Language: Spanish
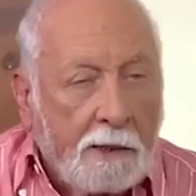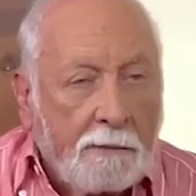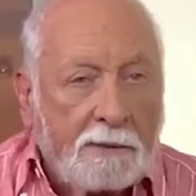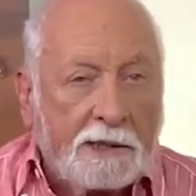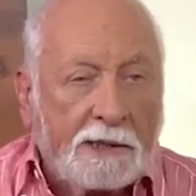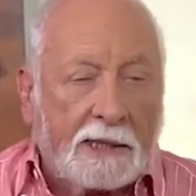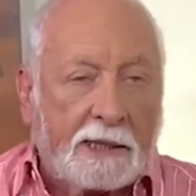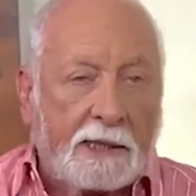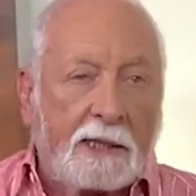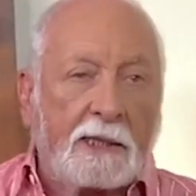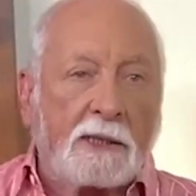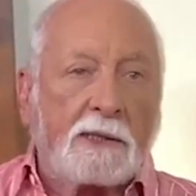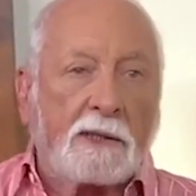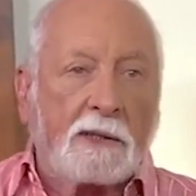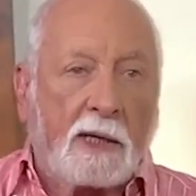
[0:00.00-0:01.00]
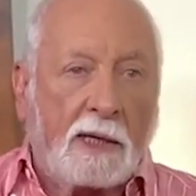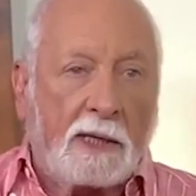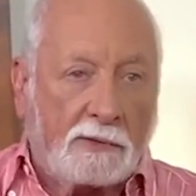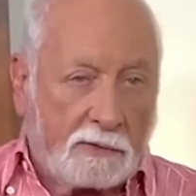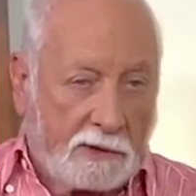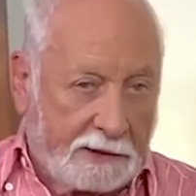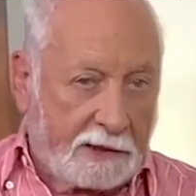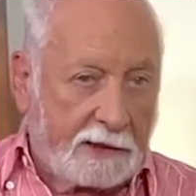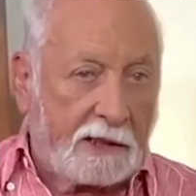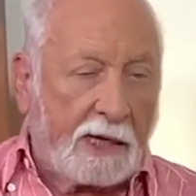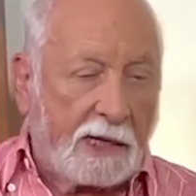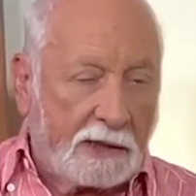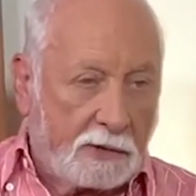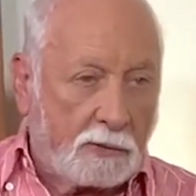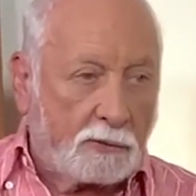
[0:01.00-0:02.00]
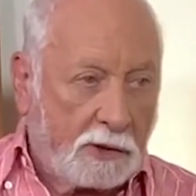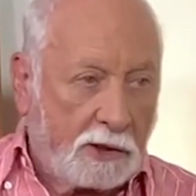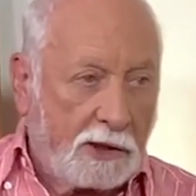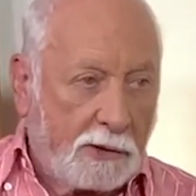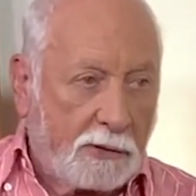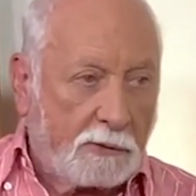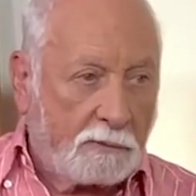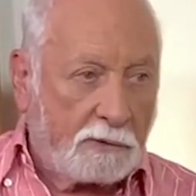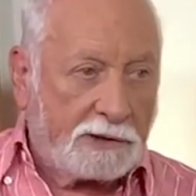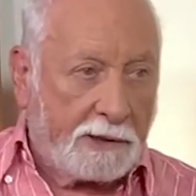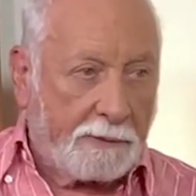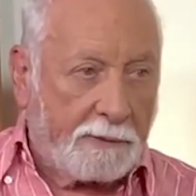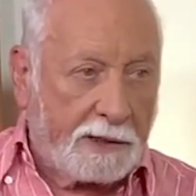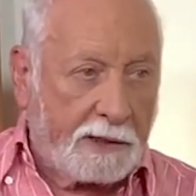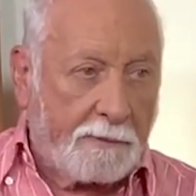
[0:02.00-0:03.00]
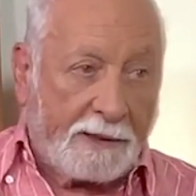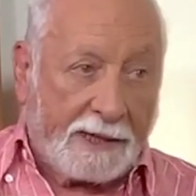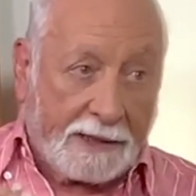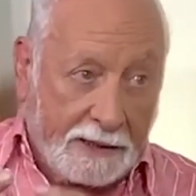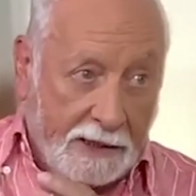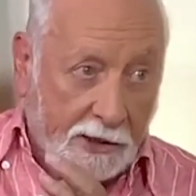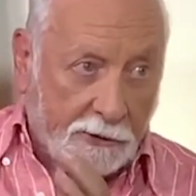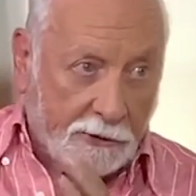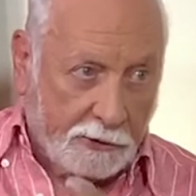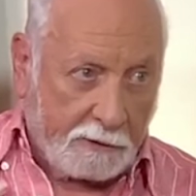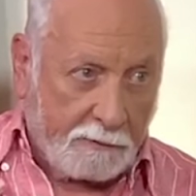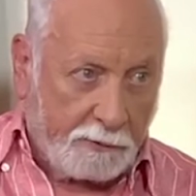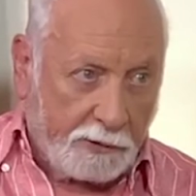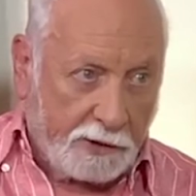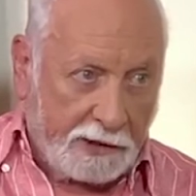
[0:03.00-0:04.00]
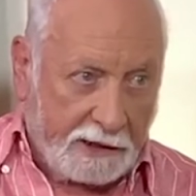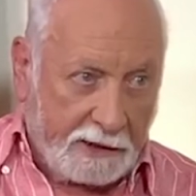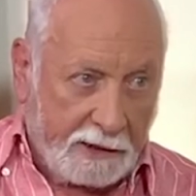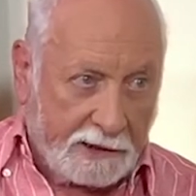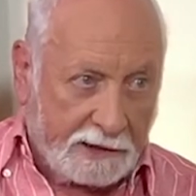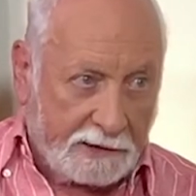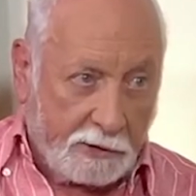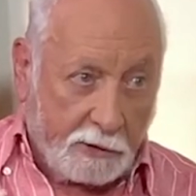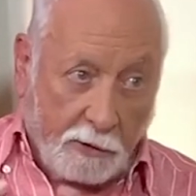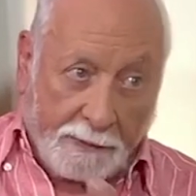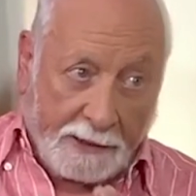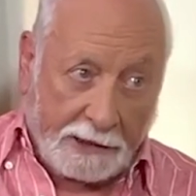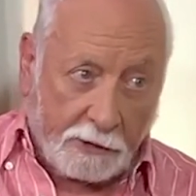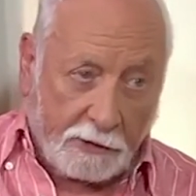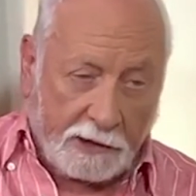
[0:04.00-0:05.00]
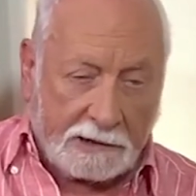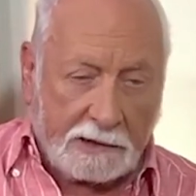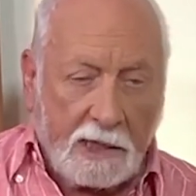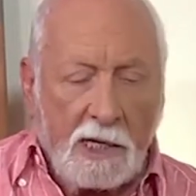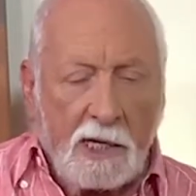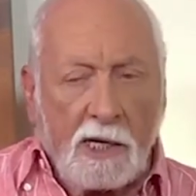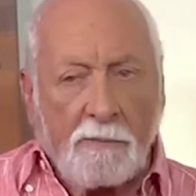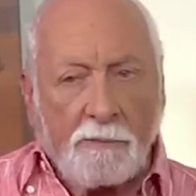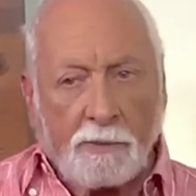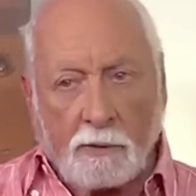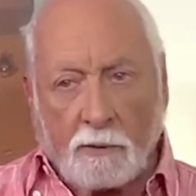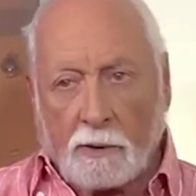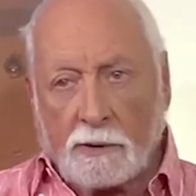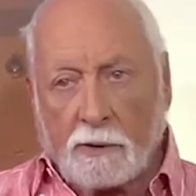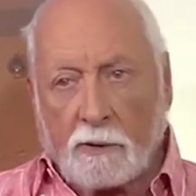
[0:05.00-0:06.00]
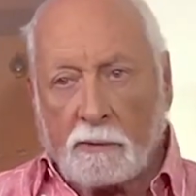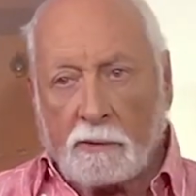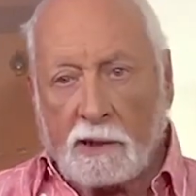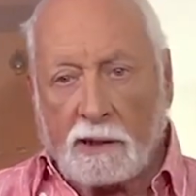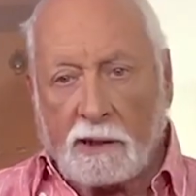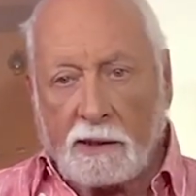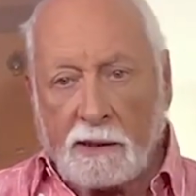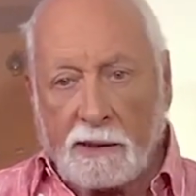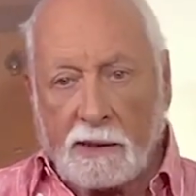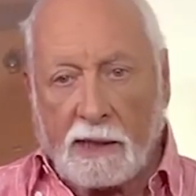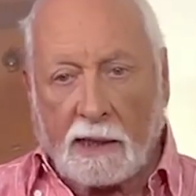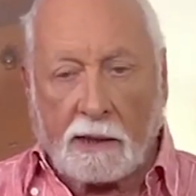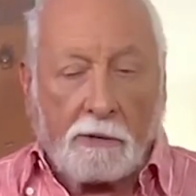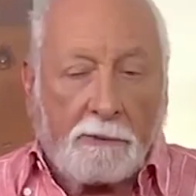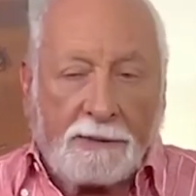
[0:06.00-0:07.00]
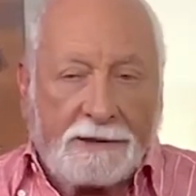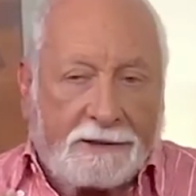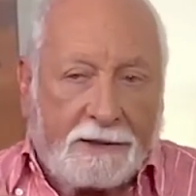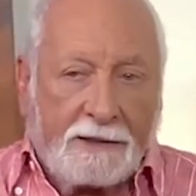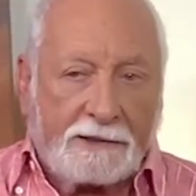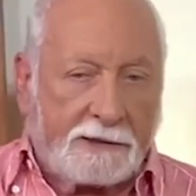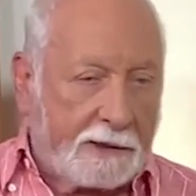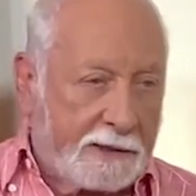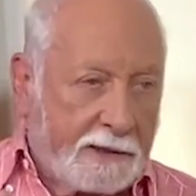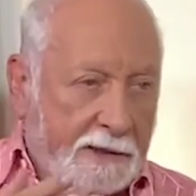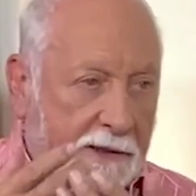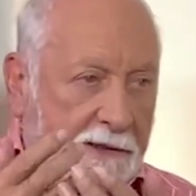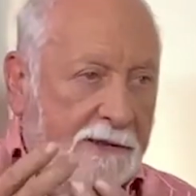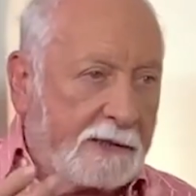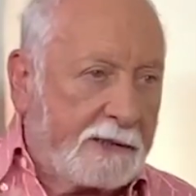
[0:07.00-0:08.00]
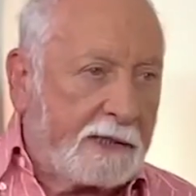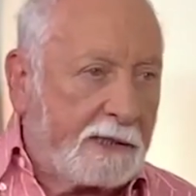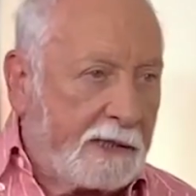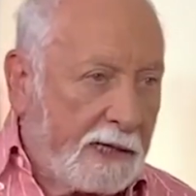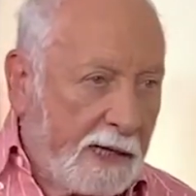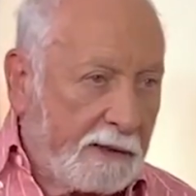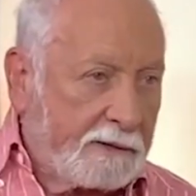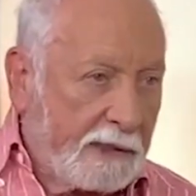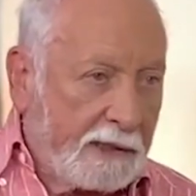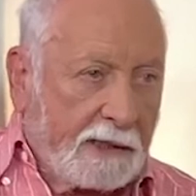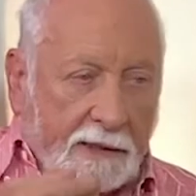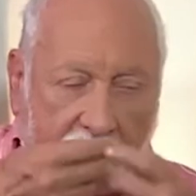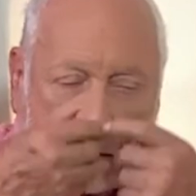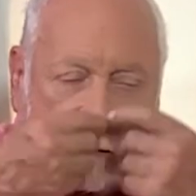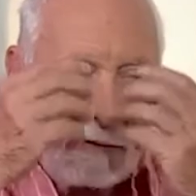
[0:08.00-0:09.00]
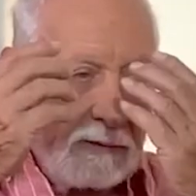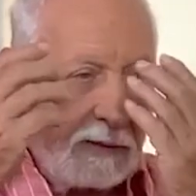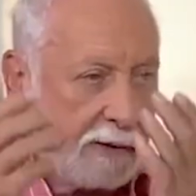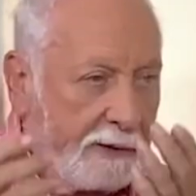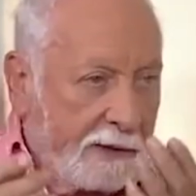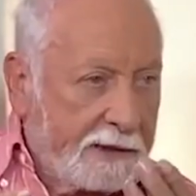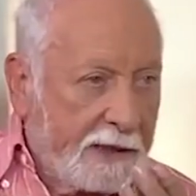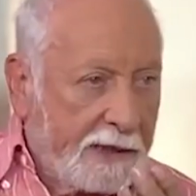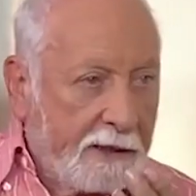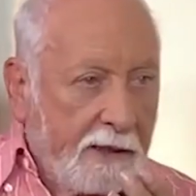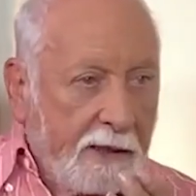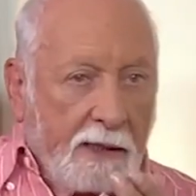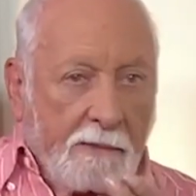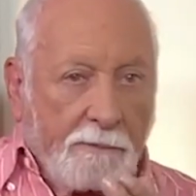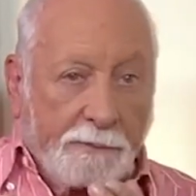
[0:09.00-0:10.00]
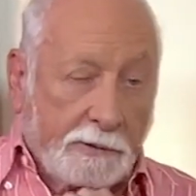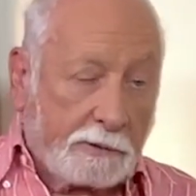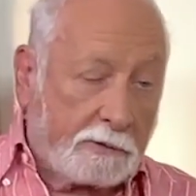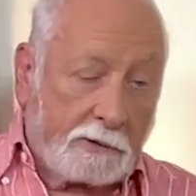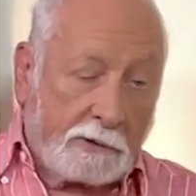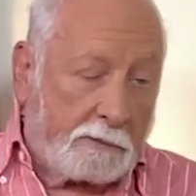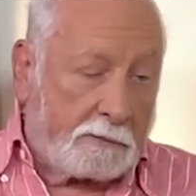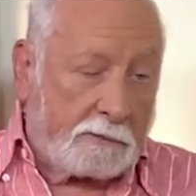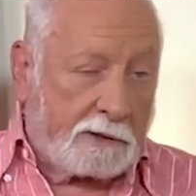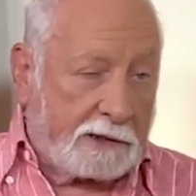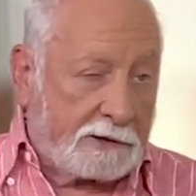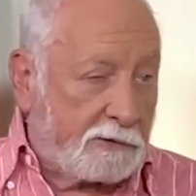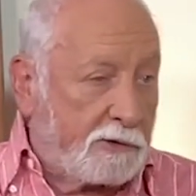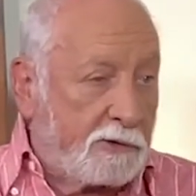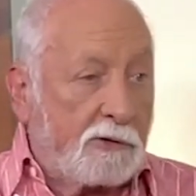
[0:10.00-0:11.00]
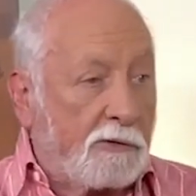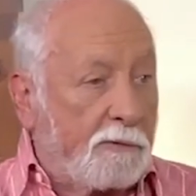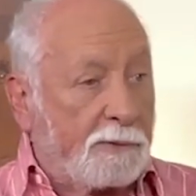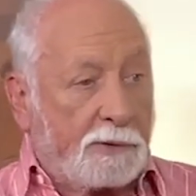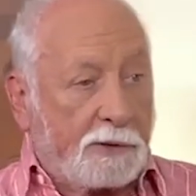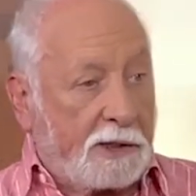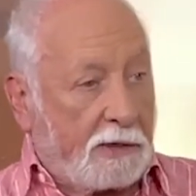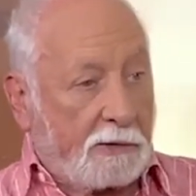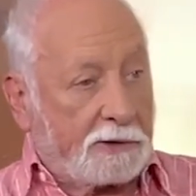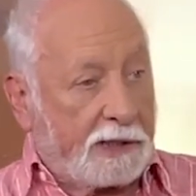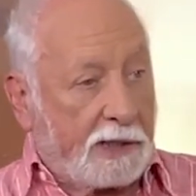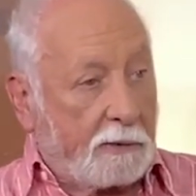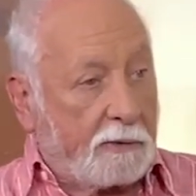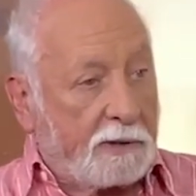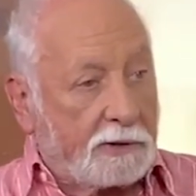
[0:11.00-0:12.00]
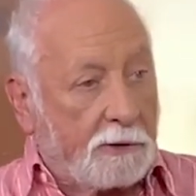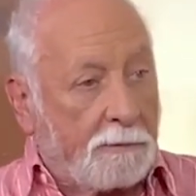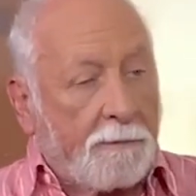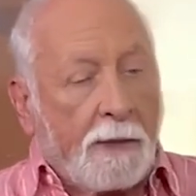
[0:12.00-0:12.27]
Mientras que es una técnica que yo utilizo muchas veces para cierto tipo de narices, no para todas pero cuando hago una nariz en la que no me interesa hacer esa técnica tan agresiva de levantar, pues con el ultrasonido no podría cortar el hueso.